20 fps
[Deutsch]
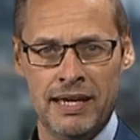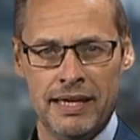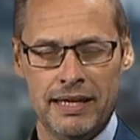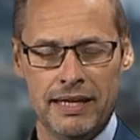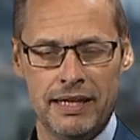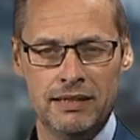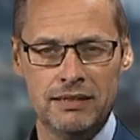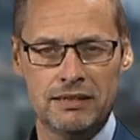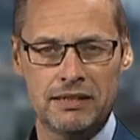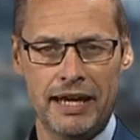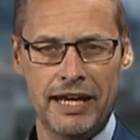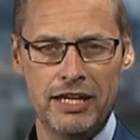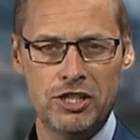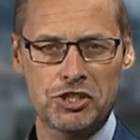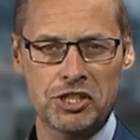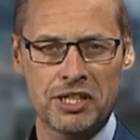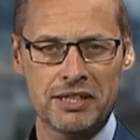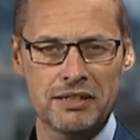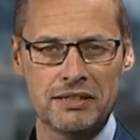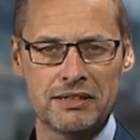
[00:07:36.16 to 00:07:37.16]
In drei
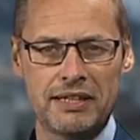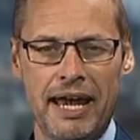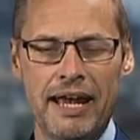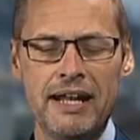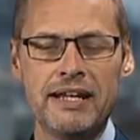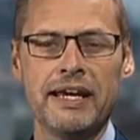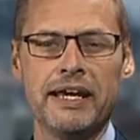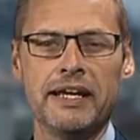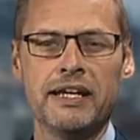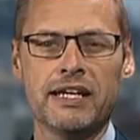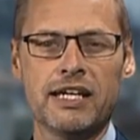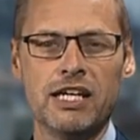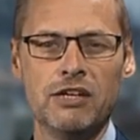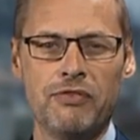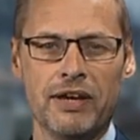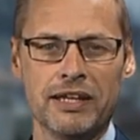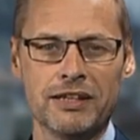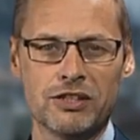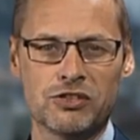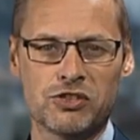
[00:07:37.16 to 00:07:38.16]
Schritten Teil der
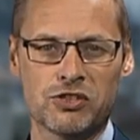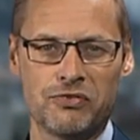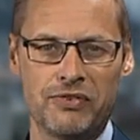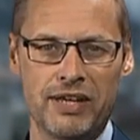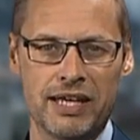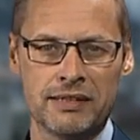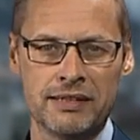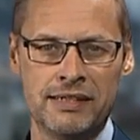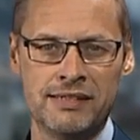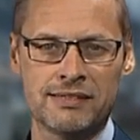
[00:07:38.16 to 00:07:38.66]
Energiewende zu werden,